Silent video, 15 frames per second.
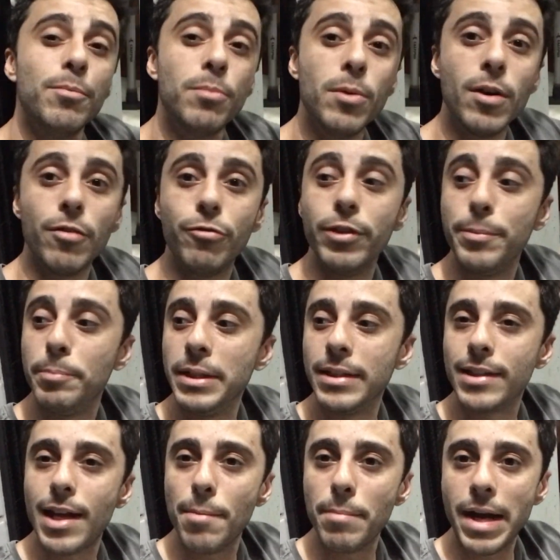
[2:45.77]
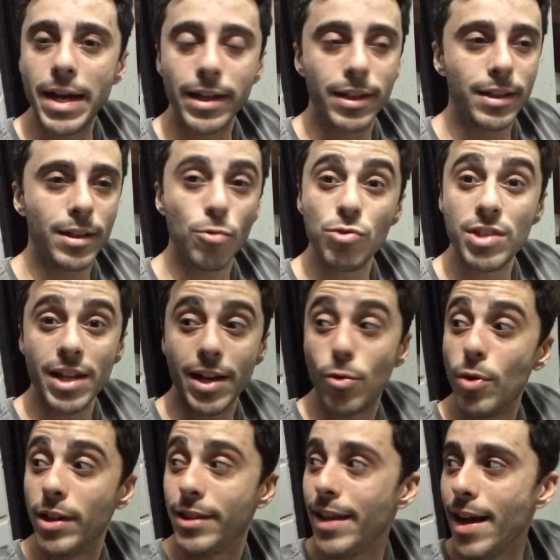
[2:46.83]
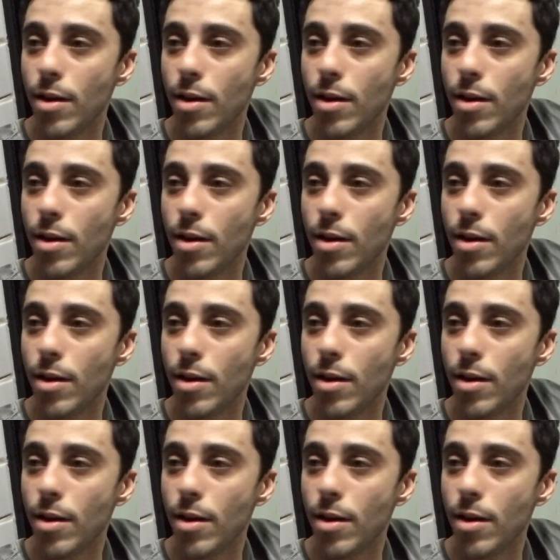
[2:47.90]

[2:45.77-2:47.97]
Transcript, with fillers: Pô, fui pintar a bike. Não secou até